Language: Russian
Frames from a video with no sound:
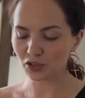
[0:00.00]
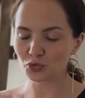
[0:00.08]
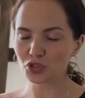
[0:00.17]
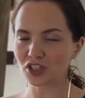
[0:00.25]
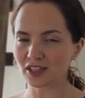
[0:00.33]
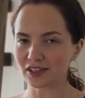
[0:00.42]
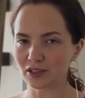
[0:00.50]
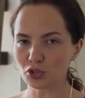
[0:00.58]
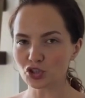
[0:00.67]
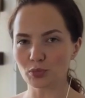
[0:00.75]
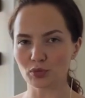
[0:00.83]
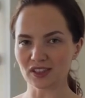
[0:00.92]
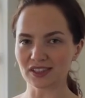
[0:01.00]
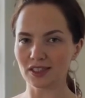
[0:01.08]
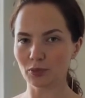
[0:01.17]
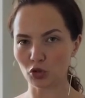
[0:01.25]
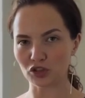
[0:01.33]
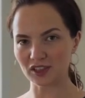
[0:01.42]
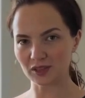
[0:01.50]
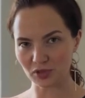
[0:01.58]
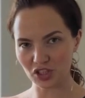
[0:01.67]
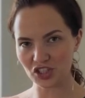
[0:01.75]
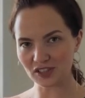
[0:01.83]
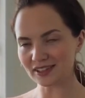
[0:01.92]
Это нужно для того, чтобы у нас лимон
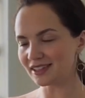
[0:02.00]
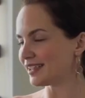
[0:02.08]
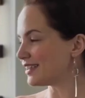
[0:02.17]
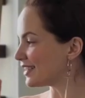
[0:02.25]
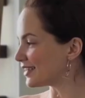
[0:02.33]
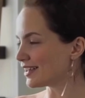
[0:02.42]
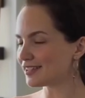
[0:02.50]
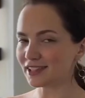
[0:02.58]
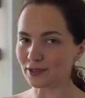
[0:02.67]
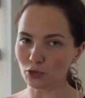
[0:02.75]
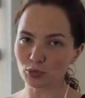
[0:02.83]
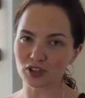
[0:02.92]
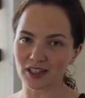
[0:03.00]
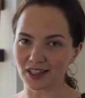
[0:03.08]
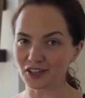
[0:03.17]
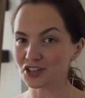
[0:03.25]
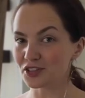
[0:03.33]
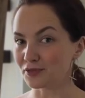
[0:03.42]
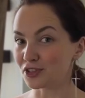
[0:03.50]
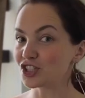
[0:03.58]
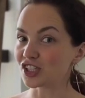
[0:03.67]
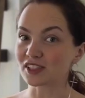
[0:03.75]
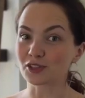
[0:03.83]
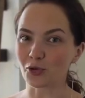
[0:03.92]
размягчился, и тогда из него будет легче
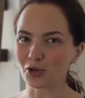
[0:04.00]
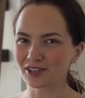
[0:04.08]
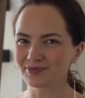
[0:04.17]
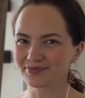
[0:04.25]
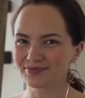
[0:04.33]
выжать сок.